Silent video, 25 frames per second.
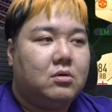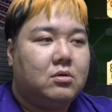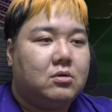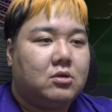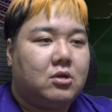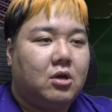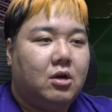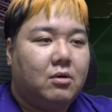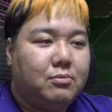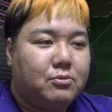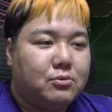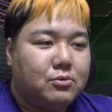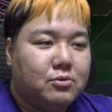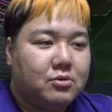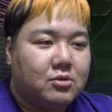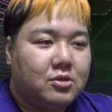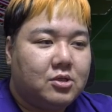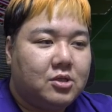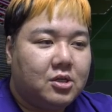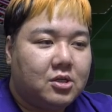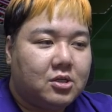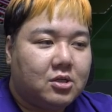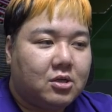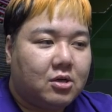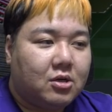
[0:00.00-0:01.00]
多分
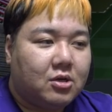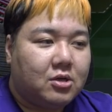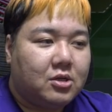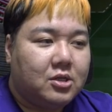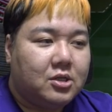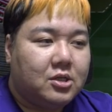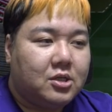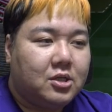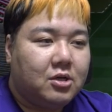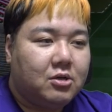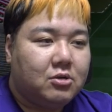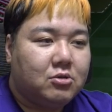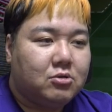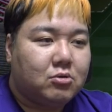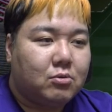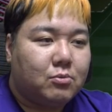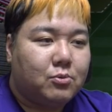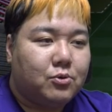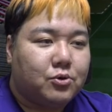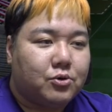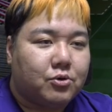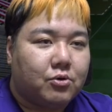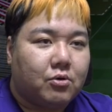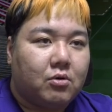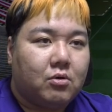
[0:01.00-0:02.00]
入れたらいけると
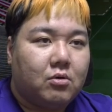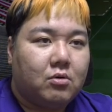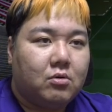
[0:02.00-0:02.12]
思うよ。